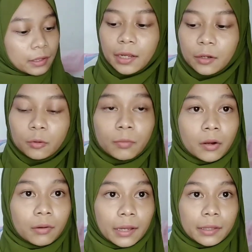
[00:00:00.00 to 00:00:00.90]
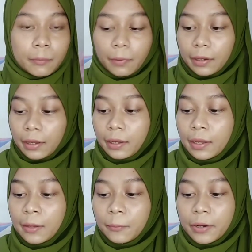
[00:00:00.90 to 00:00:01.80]
Ini aku mau layer pakai
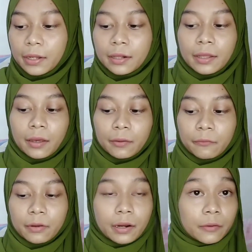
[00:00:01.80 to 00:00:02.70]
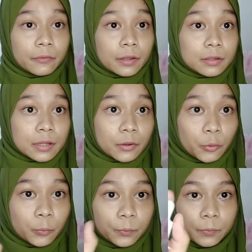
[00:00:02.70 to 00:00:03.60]
Prickly Ever After
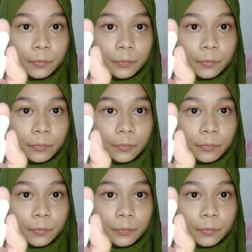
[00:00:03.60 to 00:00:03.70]
Serum.